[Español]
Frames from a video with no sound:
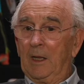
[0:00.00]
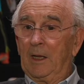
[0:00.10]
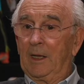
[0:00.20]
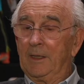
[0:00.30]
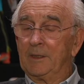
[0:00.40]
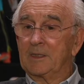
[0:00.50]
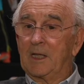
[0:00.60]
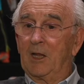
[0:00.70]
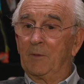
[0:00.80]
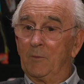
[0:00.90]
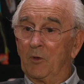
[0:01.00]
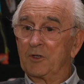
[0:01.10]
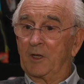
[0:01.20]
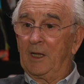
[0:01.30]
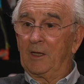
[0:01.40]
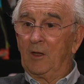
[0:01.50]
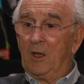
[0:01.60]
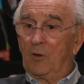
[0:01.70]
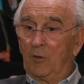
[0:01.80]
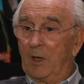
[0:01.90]
La gente escalaba en Montserrat
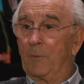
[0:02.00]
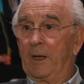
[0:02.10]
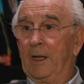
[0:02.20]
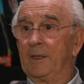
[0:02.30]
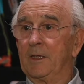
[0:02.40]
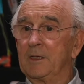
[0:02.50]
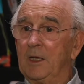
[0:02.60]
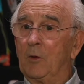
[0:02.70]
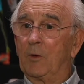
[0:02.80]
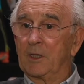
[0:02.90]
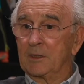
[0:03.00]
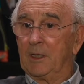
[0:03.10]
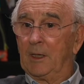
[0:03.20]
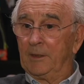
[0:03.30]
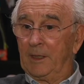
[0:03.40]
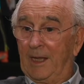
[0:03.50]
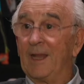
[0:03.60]
con alpargatas y cuerdas de, de